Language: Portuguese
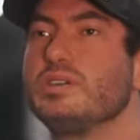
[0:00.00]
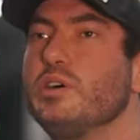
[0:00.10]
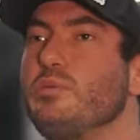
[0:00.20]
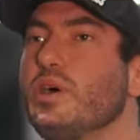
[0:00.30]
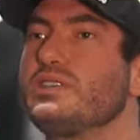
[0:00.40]

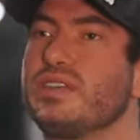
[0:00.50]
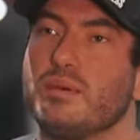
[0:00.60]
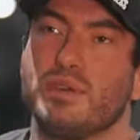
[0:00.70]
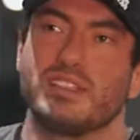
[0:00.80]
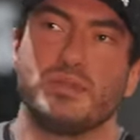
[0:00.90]
não pode ser
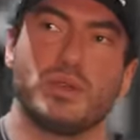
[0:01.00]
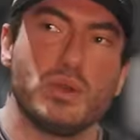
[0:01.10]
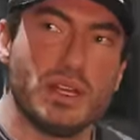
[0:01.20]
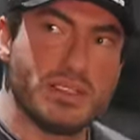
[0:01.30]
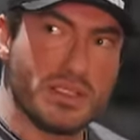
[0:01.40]
a mesma
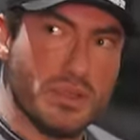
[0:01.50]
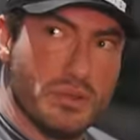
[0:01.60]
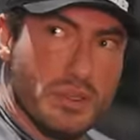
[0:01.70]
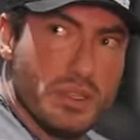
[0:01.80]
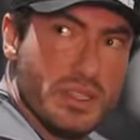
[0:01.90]

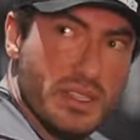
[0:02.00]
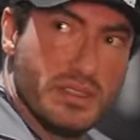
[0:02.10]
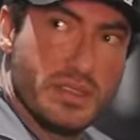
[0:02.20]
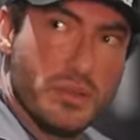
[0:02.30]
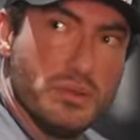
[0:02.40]
angulação que
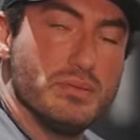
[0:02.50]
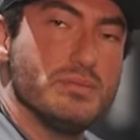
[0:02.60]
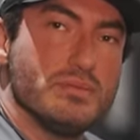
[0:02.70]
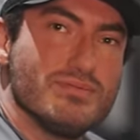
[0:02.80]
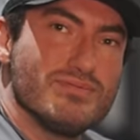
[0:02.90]
seu
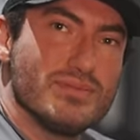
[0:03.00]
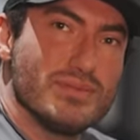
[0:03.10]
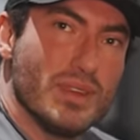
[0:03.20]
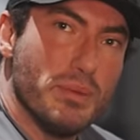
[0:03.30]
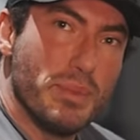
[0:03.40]

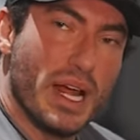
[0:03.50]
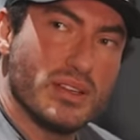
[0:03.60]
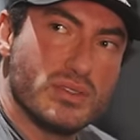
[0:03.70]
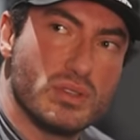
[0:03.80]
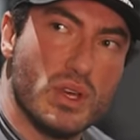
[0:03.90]

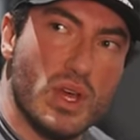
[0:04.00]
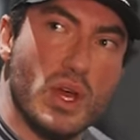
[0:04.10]
braço.